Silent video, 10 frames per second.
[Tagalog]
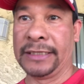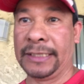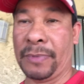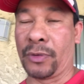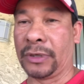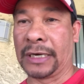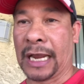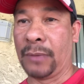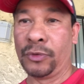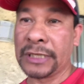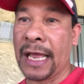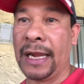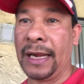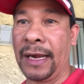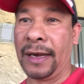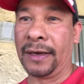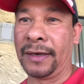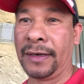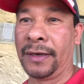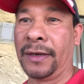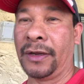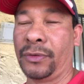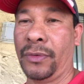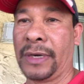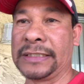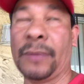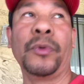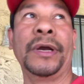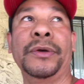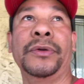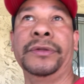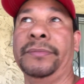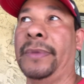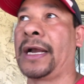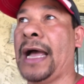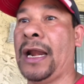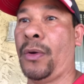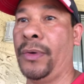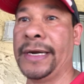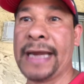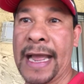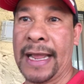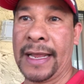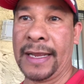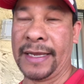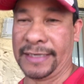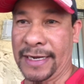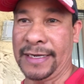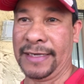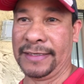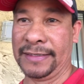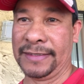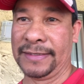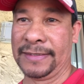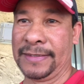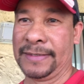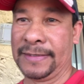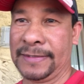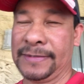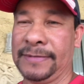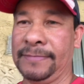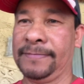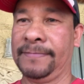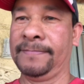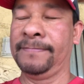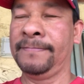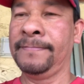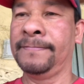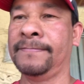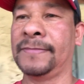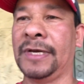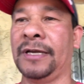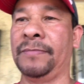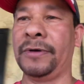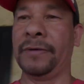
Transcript: di pa ko nag-almusal. Anong oras na po ngayon? Mag-aalauna na. Ayan. Mm-hmm. Ayan po.